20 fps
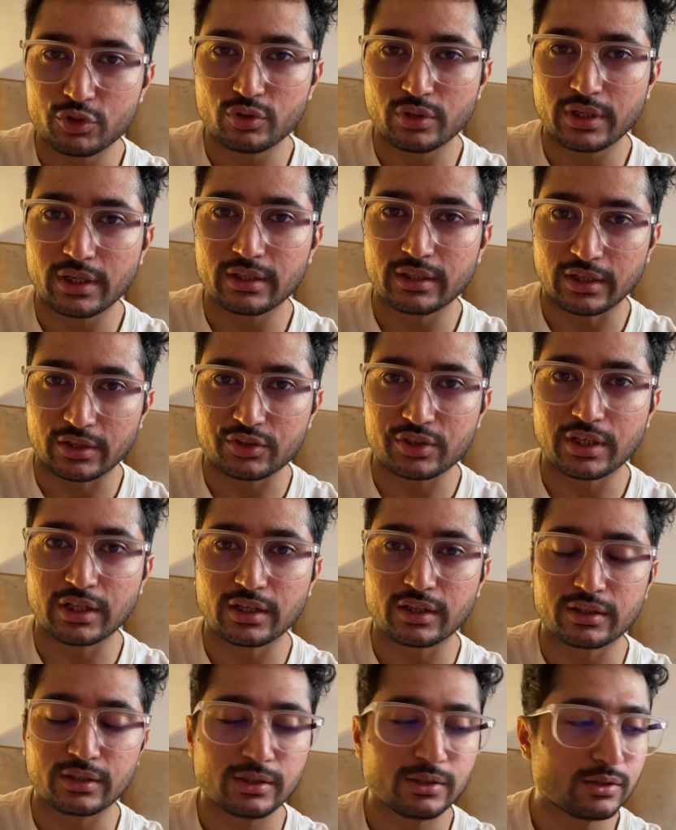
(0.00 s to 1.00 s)
जो है नाश्ता
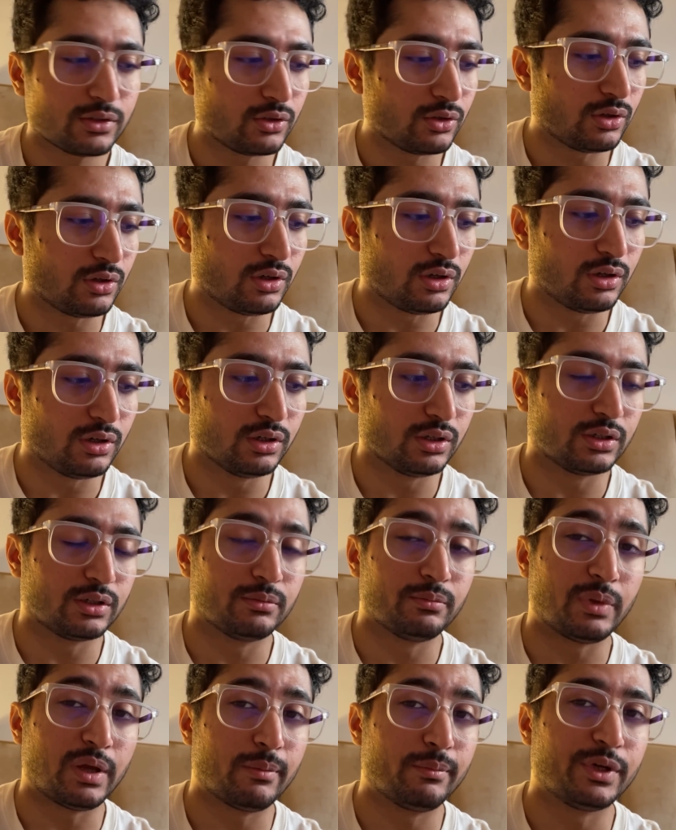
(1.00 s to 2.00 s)
करते हैं और
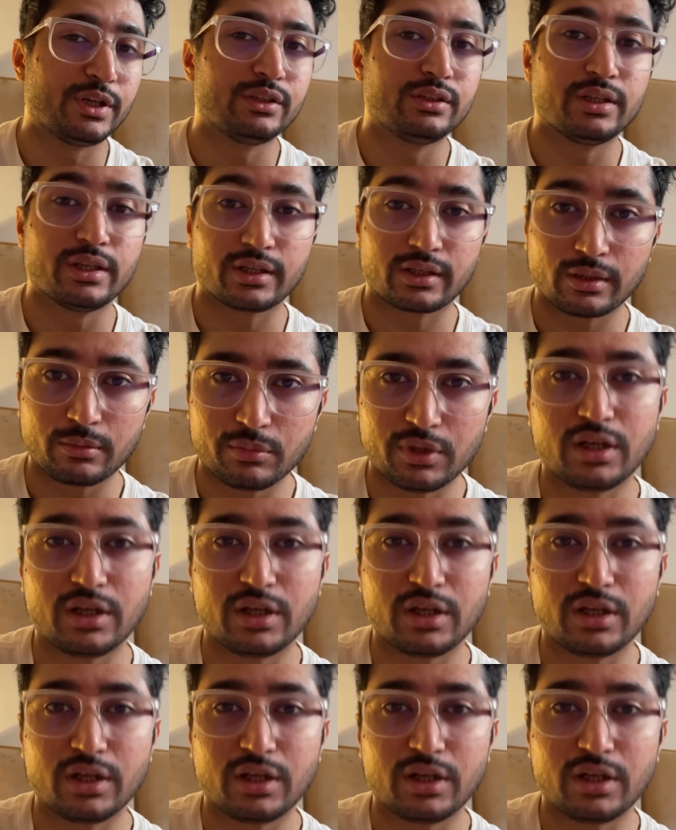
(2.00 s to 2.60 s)
मैं बड़ी देर के